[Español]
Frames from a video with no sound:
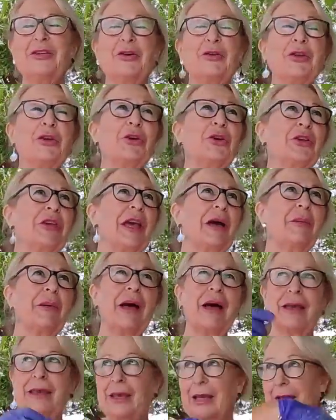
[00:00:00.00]
yo digo, ya
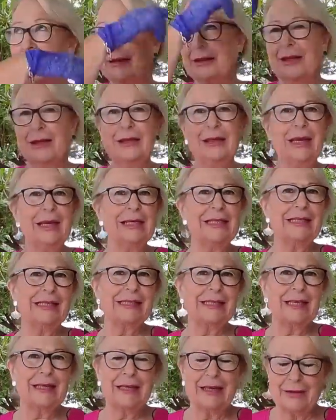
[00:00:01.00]
va, ya la tenía en
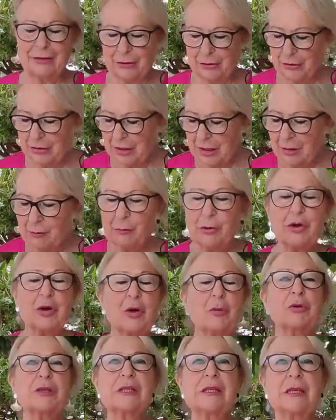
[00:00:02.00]
este lado.
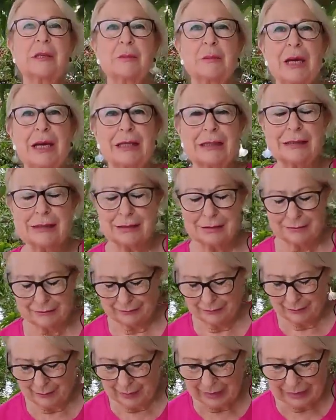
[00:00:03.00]
Bueno, pues sin más,
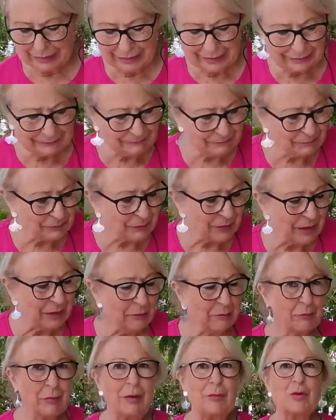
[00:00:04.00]
¿vale?
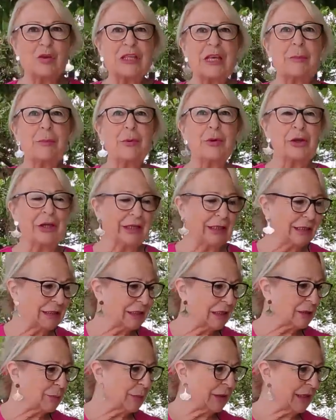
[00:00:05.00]
Vamos a poner
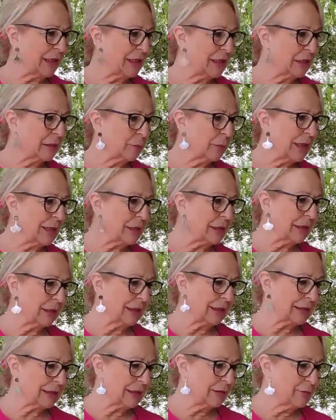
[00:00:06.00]
estas pequeñas
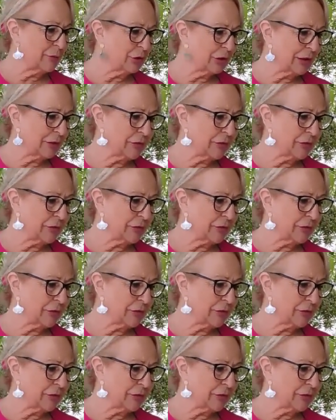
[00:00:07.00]
plantitas que hemos